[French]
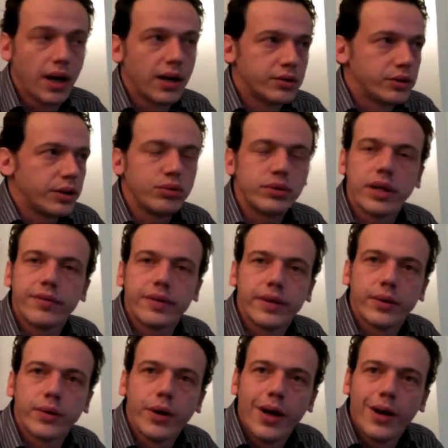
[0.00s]
c'est tout à
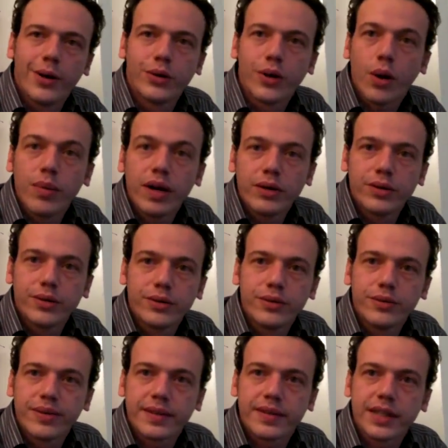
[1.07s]
fait euh, normal
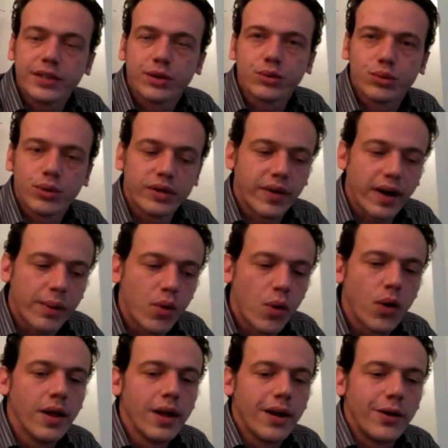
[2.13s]
de, faire ça si on souhaite
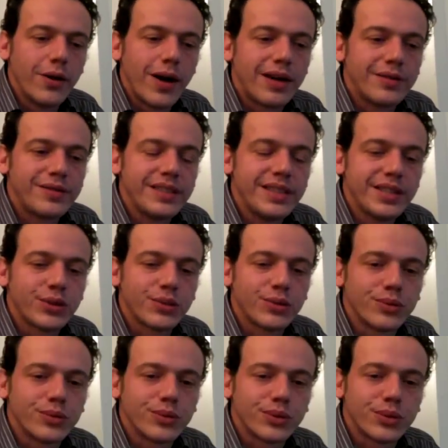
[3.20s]
vraiment euh, affiner son,
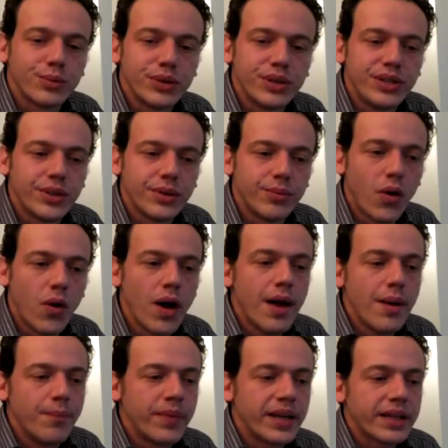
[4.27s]
positionnement.
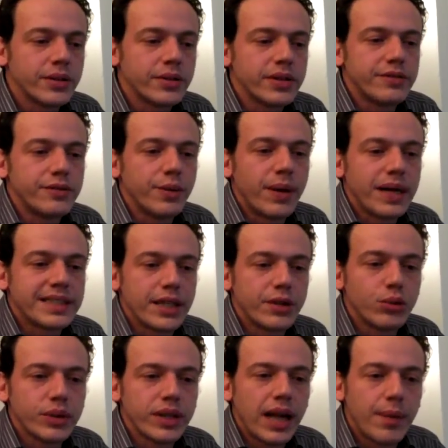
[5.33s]
Maintenant, il ne faut pas que ça
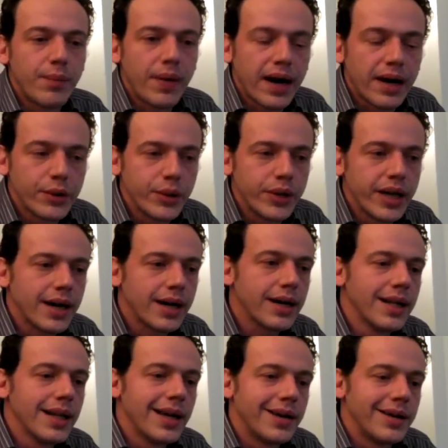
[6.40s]
tourne à la
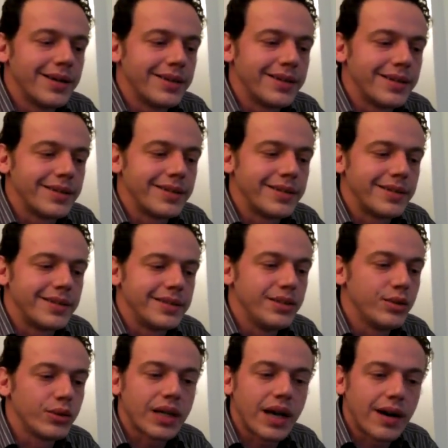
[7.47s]
paranoïa, euh,
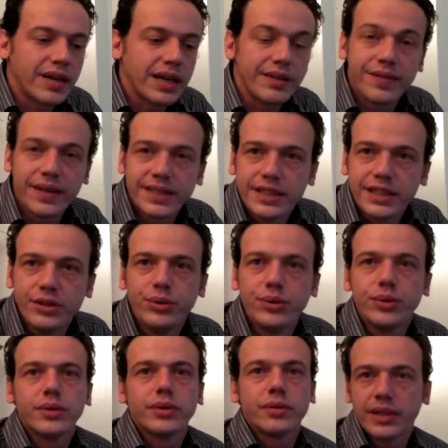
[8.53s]
ni au travail
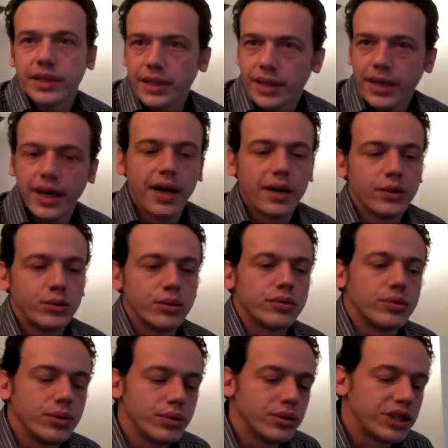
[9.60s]
fastidieux qui est
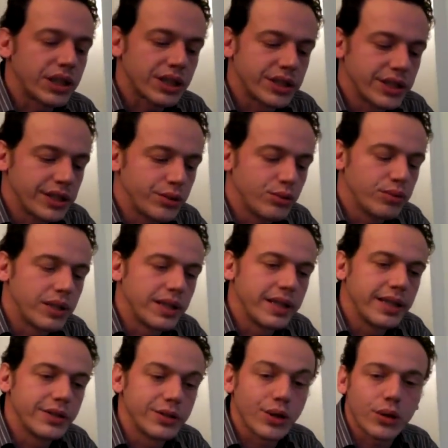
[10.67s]
donc de chercher toutes
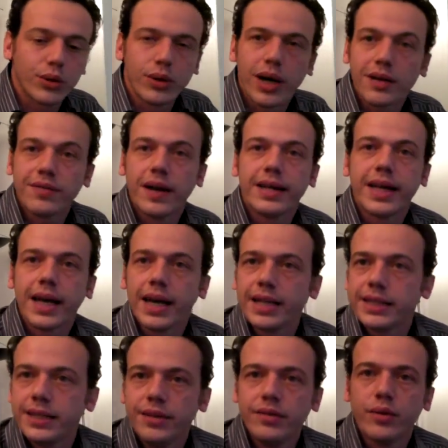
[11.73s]
les orthographes
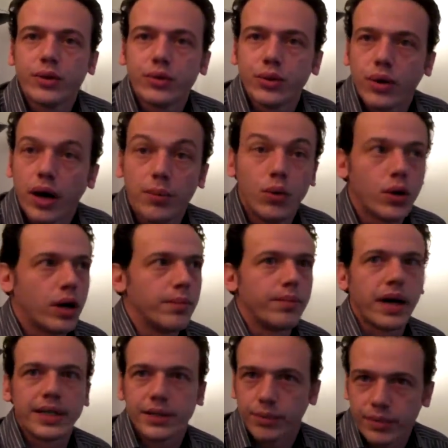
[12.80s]
alternatives sur un mot, comme
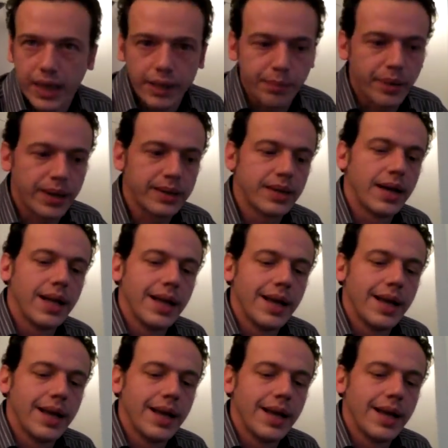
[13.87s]
par exemple iPad,